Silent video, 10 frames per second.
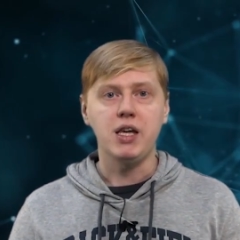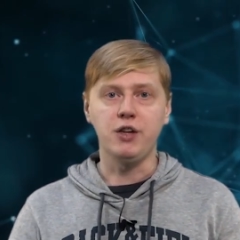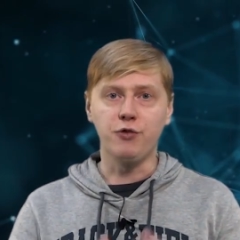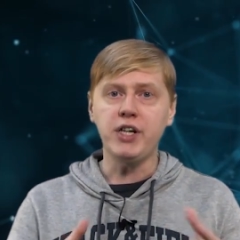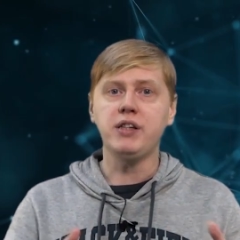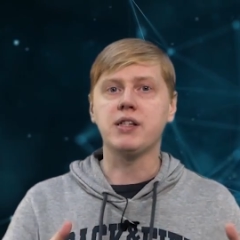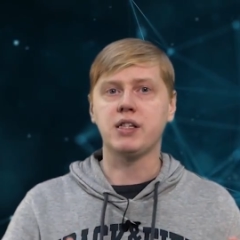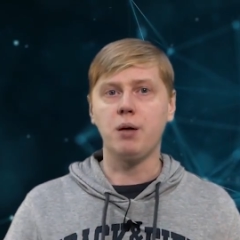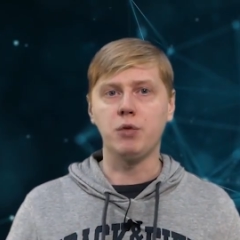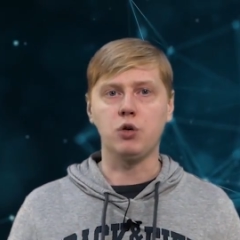И в этих
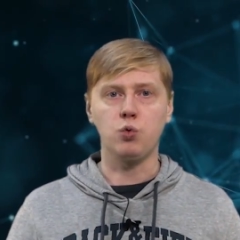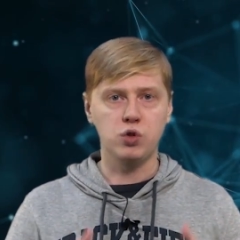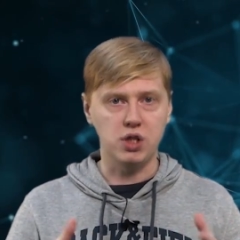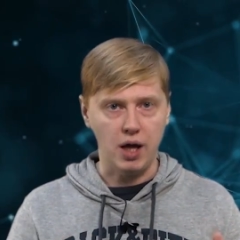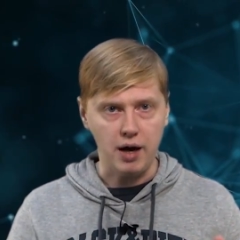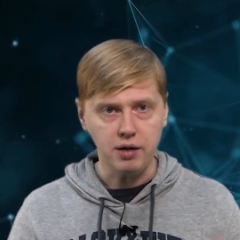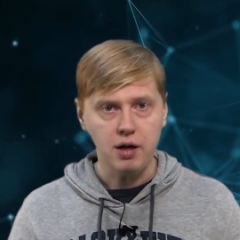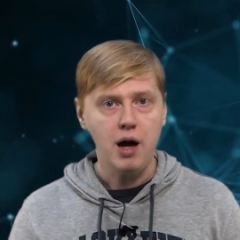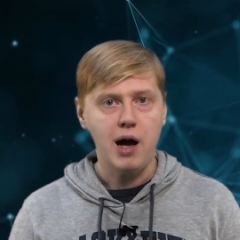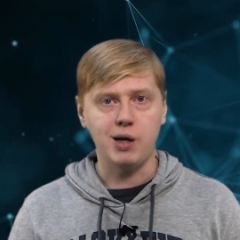самых узлах
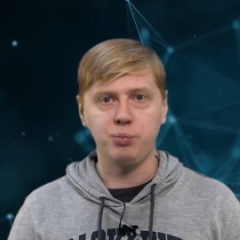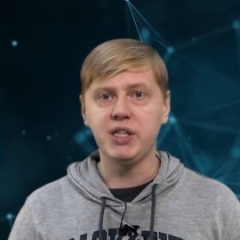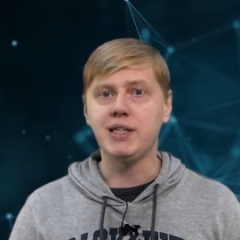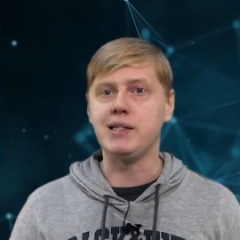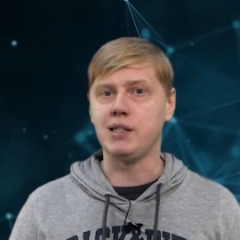орбиты